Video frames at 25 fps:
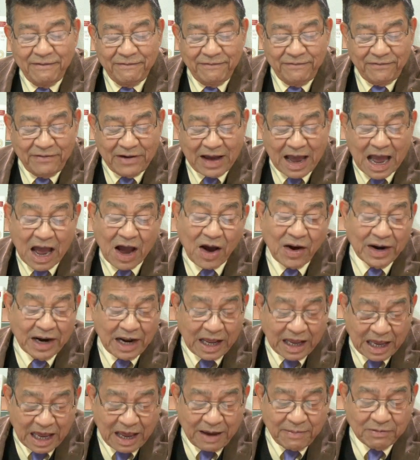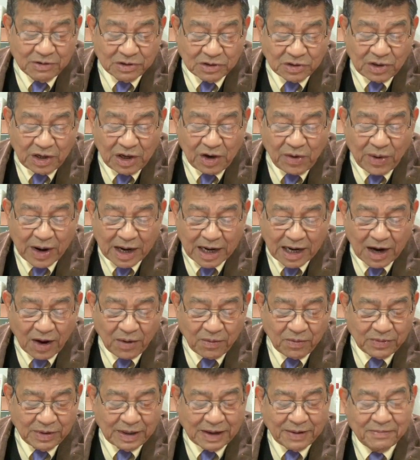và họ đề nghị một số những hoạt
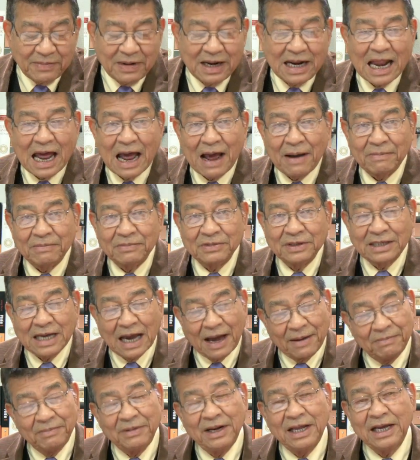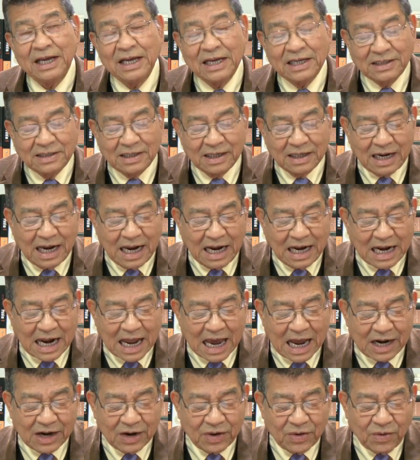động nhằm làm giảm đi cái sự lây
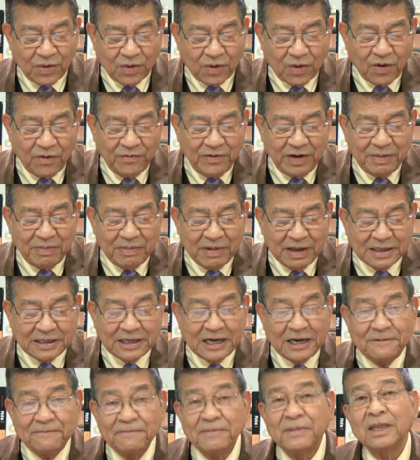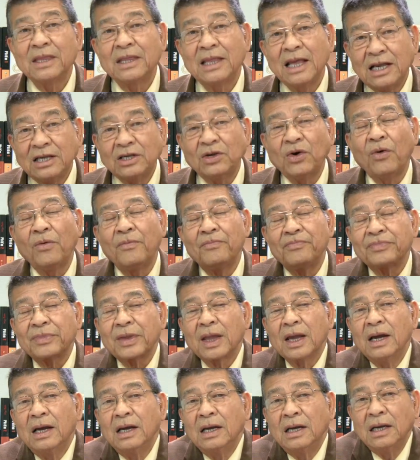lan của Covid-19. Thí dụ,
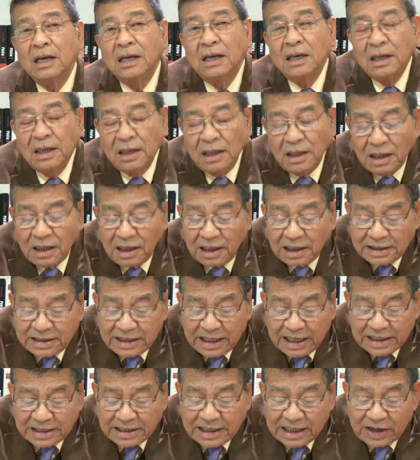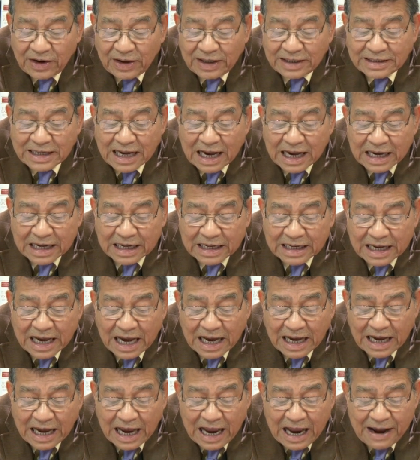CDC nói rằng
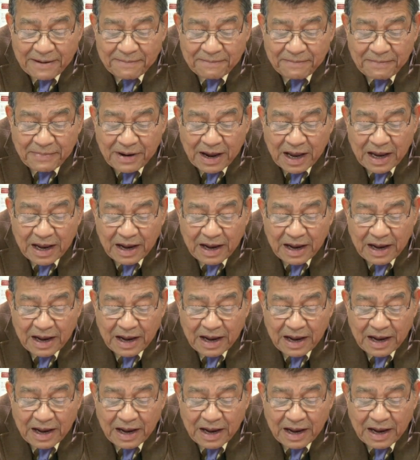các em